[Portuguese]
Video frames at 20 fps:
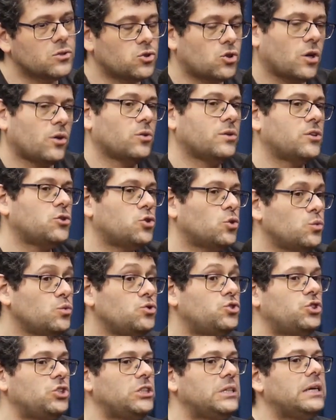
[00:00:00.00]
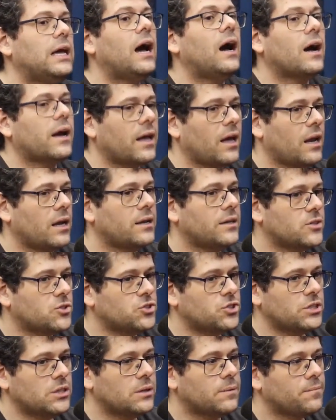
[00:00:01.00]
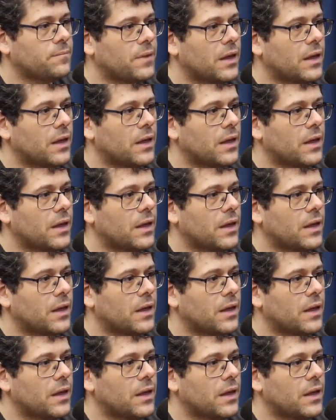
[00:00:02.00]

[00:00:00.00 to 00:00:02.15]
Só que eu deixo um dia aquela energia.